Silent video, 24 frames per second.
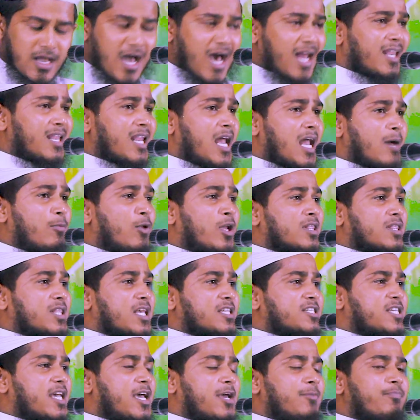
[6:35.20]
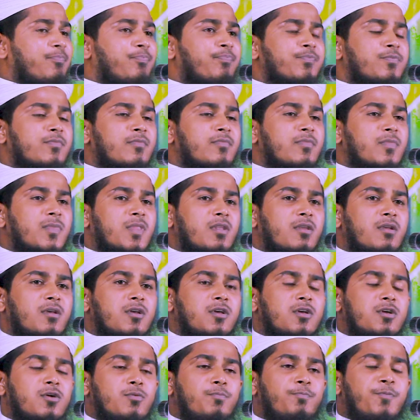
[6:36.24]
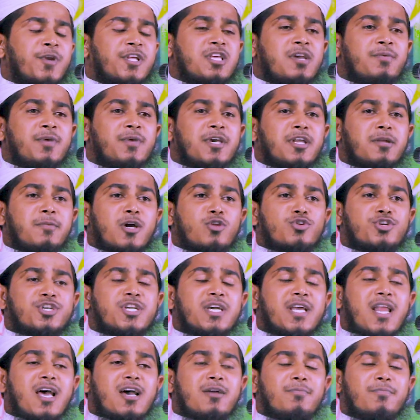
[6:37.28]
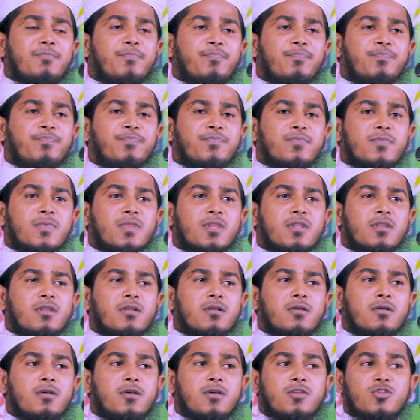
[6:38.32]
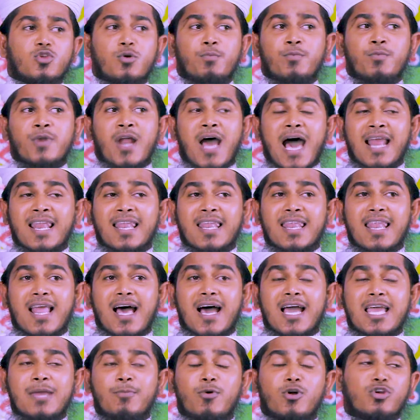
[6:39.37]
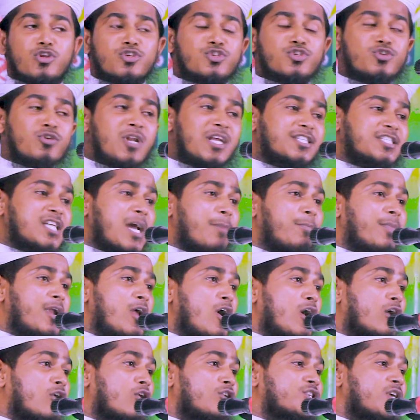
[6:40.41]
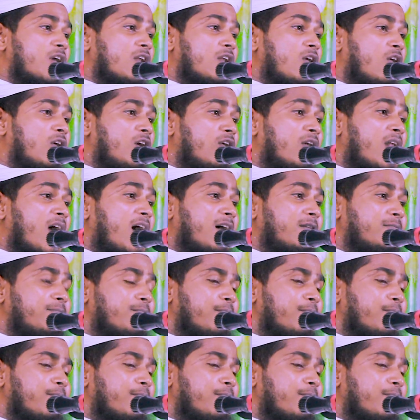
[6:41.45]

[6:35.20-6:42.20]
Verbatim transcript: আল্লাহ বলতেছে পৃথিবীর মানুষেরা তোমরা আল্লাহ এবং রসুলের সামনে অগ্রসর হয়েও না